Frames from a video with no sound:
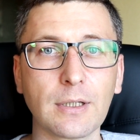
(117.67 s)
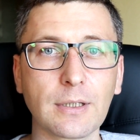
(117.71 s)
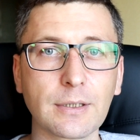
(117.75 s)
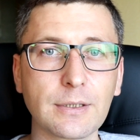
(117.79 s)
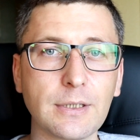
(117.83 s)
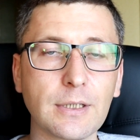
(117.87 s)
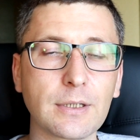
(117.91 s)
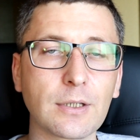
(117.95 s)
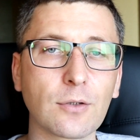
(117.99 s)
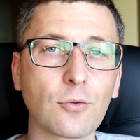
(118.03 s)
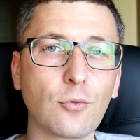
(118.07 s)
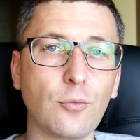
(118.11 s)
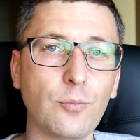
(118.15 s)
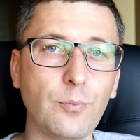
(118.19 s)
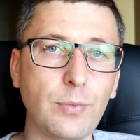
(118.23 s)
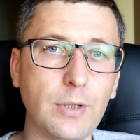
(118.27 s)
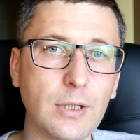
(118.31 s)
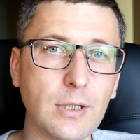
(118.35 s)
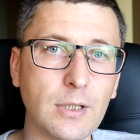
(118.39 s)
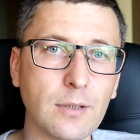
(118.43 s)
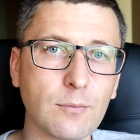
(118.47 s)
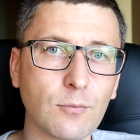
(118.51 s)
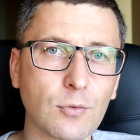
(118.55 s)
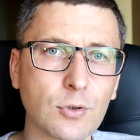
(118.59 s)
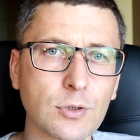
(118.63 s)
Где-то
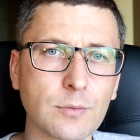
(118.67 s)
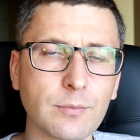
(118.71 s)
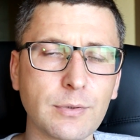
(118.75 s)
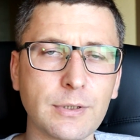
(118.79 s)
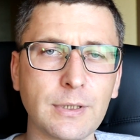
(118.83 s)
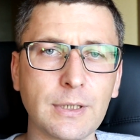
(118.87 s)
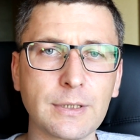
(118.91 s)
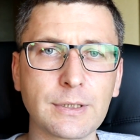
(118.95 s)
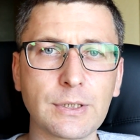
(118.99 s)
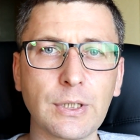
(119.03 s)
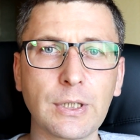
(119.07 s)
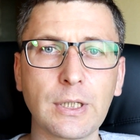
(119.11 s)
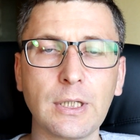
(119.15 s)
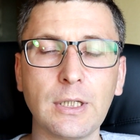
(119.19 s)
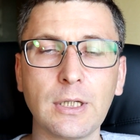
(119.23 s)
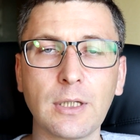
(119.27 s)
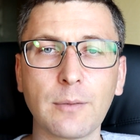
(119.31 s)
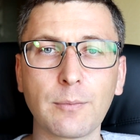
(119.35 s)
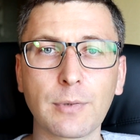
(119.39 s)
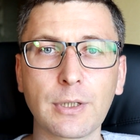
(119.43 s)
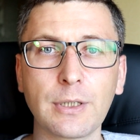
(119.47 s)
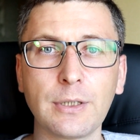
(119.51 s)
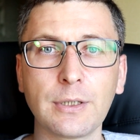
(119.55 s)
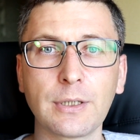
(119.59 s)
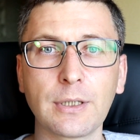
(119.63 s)
купили, может быть, на
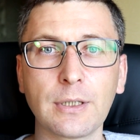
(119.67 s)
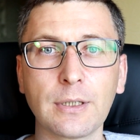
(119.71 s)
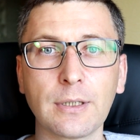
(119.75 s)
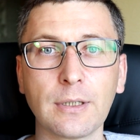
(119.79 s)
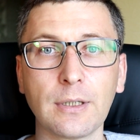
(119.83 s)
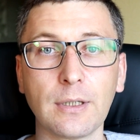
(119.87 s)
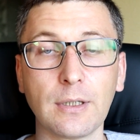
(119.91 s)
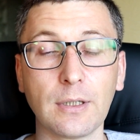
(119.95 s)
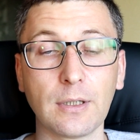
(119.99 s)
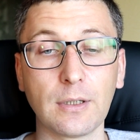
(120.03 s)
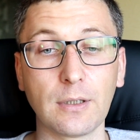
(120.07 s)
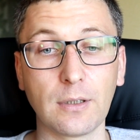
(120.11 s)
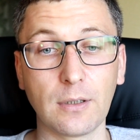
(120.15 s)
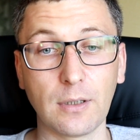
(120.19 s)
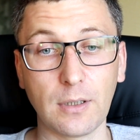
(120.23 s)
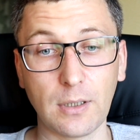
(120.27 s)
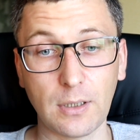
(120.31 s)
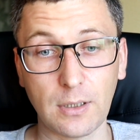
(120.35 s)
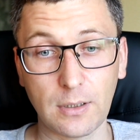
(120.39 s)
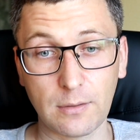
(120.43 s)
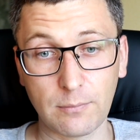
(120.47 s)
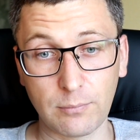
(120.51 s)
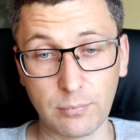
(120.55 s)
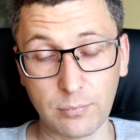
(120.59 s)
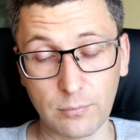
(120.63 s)
стихийном рынке,
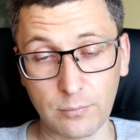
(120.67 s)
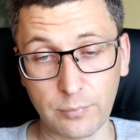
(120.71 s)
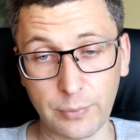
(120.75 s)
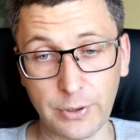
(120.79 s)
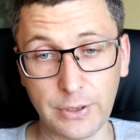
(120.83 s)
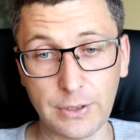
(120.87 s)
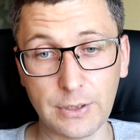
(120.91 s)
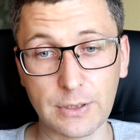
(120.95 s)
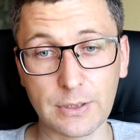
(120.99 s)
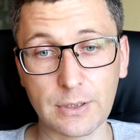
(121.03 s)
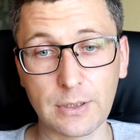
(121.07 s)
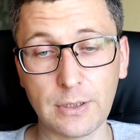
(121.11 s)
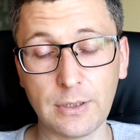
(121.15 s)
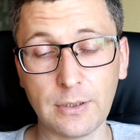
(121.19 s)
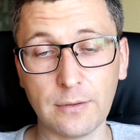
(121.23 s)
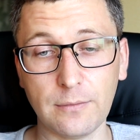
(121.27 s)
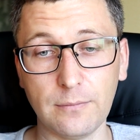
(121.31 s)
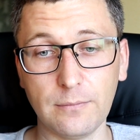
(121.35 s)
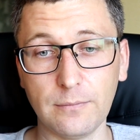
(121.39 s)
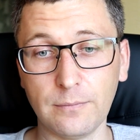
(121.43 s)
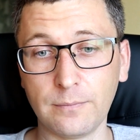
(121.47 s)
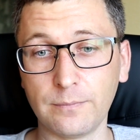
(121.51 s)
а принесли